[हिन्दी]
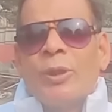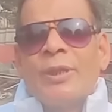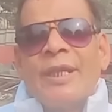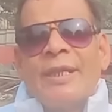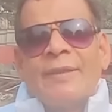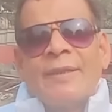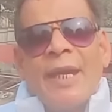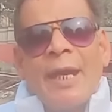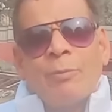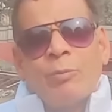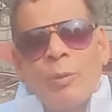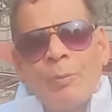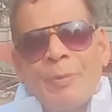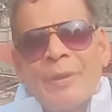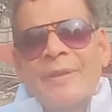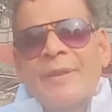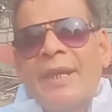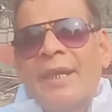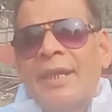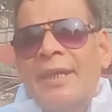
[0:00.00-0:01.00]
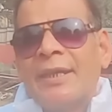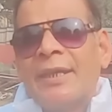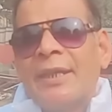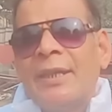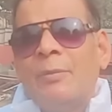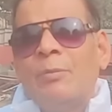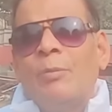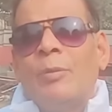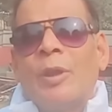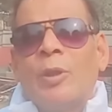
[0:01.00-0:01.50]
मित्रों जैसे आपको पता
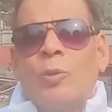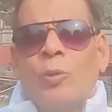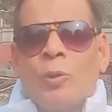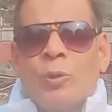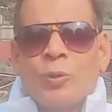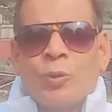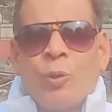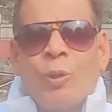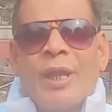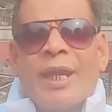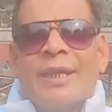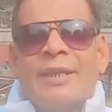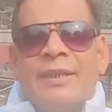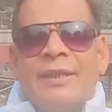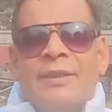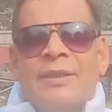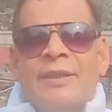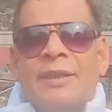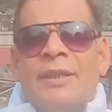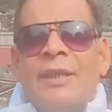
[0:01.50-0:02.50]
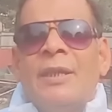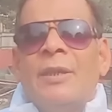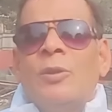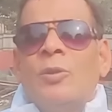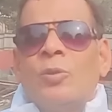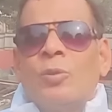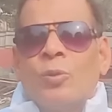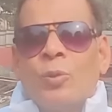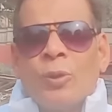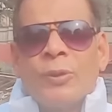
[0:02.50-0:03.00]
है कि मनोज स्वराजी
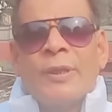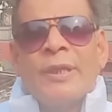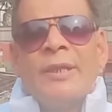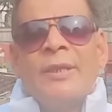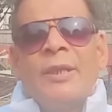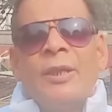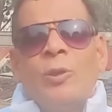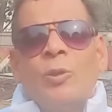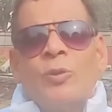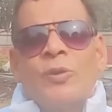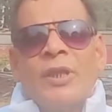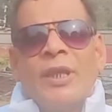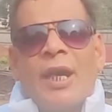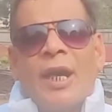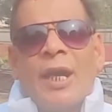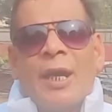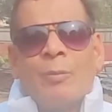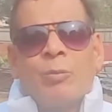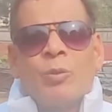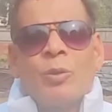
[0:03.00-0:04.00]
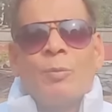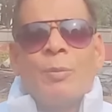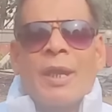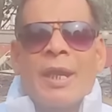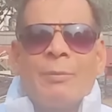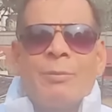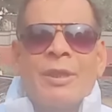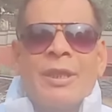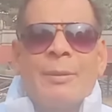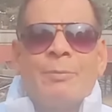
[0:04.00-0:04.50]
जी दो तीन दिनों से
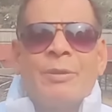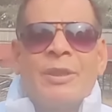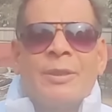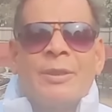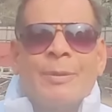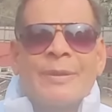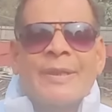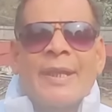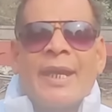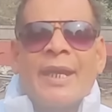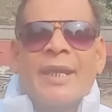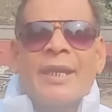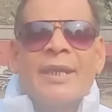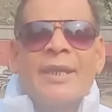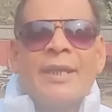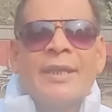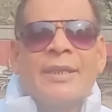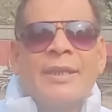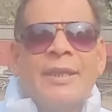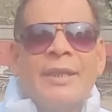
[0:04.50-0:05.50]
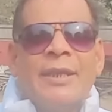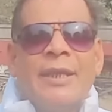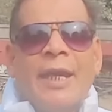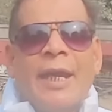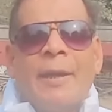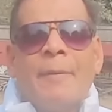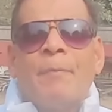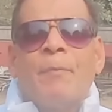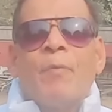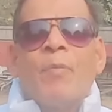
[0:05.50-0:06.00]
आपको बराबर अपडेट बता रहे हैं
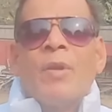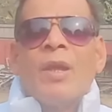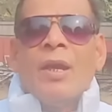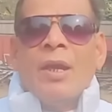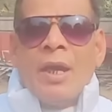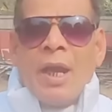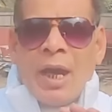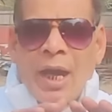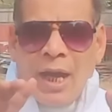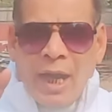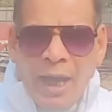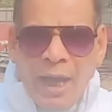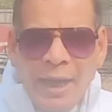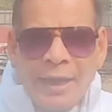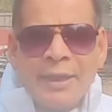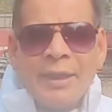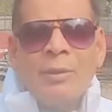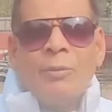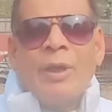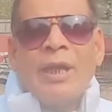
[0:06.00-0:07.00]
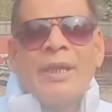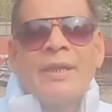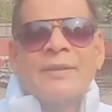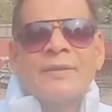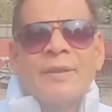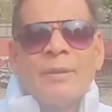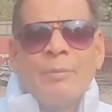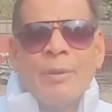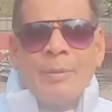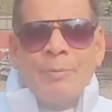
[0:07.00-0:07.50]
कि यह आने
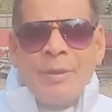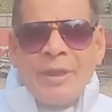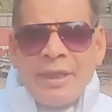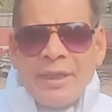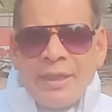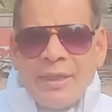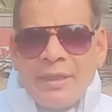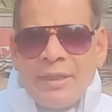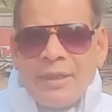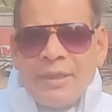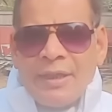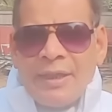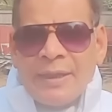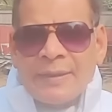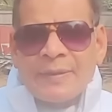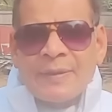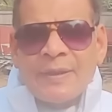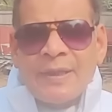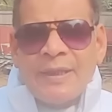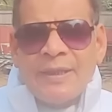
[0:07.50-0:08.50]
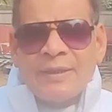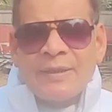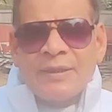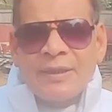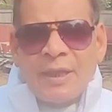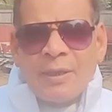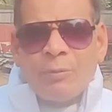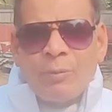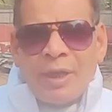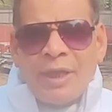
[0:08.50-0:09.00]
वाले समय में
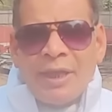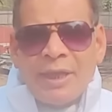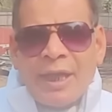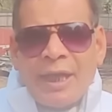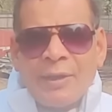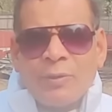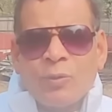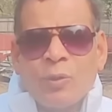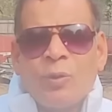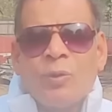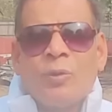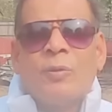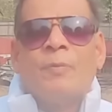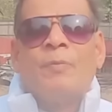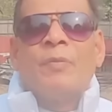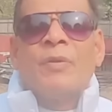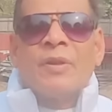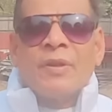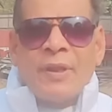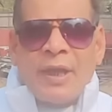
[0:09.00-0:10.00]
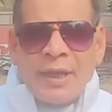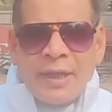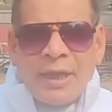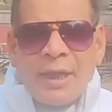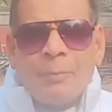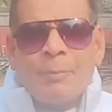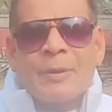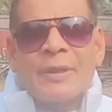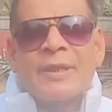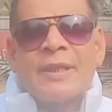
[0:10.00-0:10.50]
31 जनवरी का जो
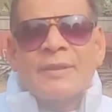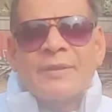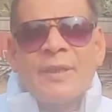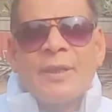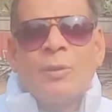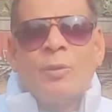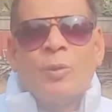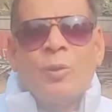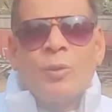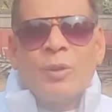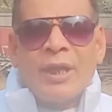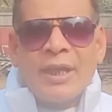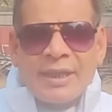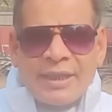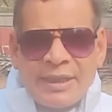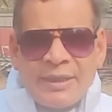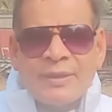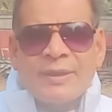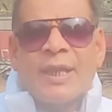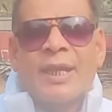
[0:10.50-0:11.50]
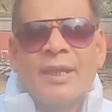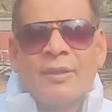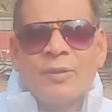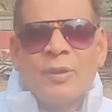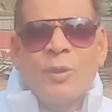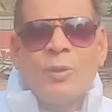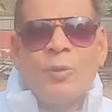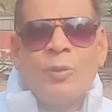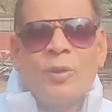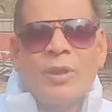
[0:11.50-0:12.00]
धरना प्रदर्शन होगा किस
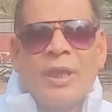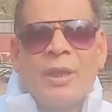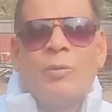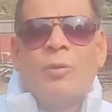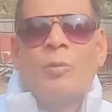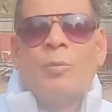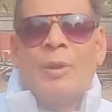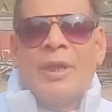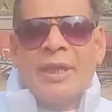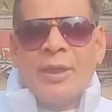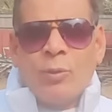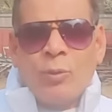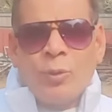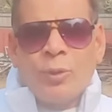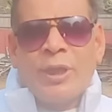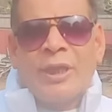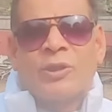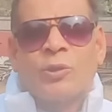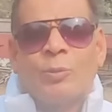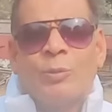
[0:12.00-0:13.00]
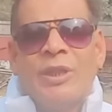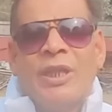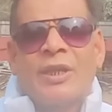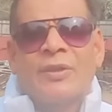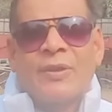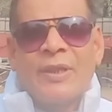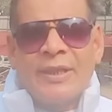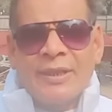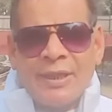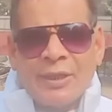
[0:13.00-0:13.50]
तरह से होगा वो बड़े
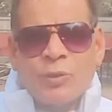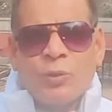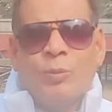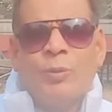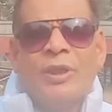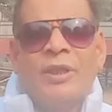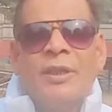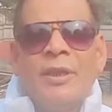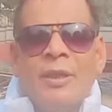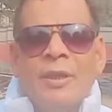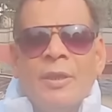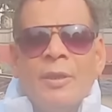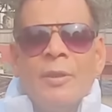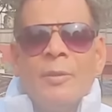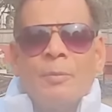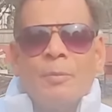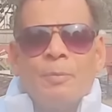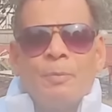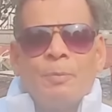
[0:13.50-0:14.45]
ओजस्वी या तेजस्वी